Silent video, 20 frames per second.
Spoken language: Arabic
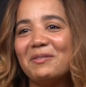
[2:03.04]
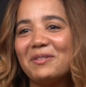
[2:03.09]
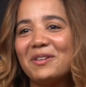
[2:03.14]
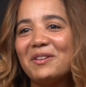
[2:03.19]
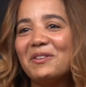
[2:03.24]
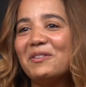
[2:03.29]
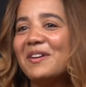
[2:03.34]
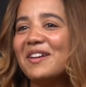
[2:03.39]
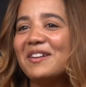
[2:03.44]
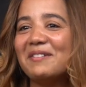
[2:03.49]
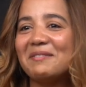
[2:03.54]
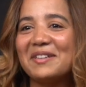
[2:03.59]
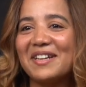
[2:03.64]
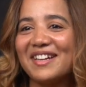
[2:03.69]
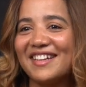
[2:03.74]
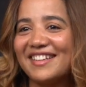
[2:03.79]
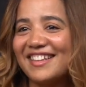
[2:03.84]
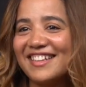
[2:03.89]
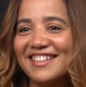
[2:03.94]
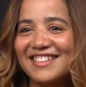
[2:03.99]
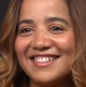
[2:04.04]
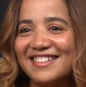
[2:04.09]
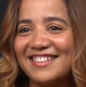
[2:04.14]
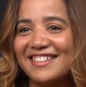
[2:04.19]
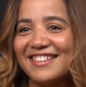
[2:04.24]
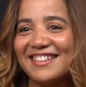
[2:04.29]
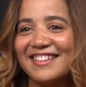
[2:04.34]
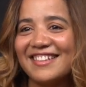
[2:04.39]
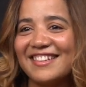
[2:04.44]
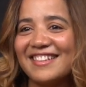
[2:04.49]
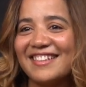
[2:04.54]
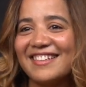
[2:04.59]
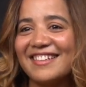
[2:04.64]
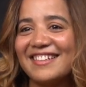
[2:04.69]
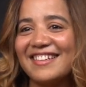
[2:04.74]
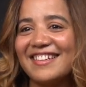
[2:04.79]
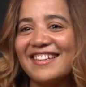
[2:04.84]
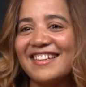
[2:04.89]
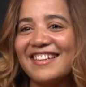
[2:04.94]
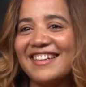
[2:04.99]
يبكيو انا ما كنقدرش ن...
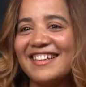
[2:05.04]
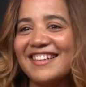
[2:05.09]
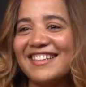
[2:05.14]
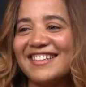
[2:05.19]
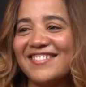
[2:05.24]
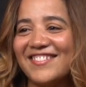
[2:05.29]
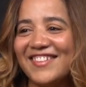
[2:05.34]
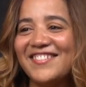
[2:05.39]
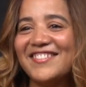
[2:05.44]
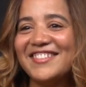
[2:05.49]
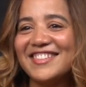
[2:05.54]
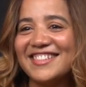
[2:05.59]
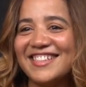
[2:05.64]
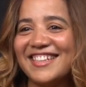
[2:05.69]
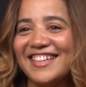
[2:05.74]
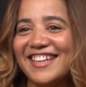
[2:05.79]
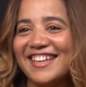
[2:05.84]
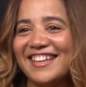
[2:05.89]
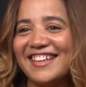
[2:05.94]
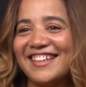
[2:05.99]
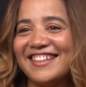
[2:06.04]
فهمتي